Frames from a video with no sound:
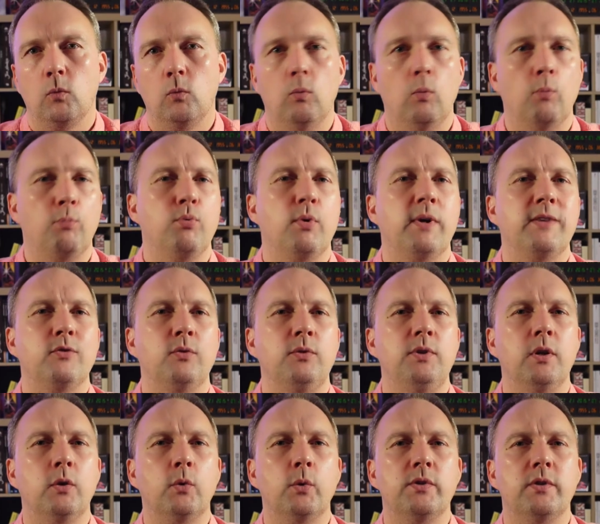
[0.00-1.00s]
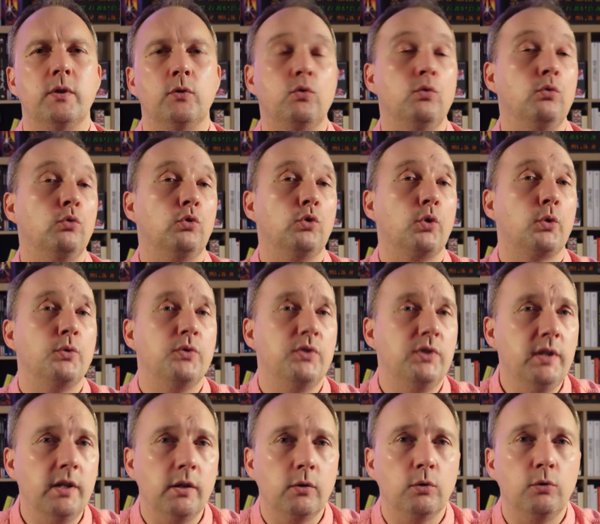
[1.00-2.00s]
On pourrait se dire que c'est une curieuse
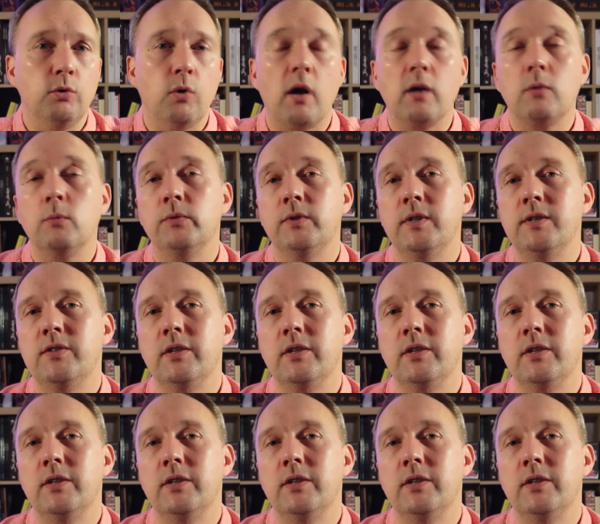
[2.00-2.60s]
idée que de raconter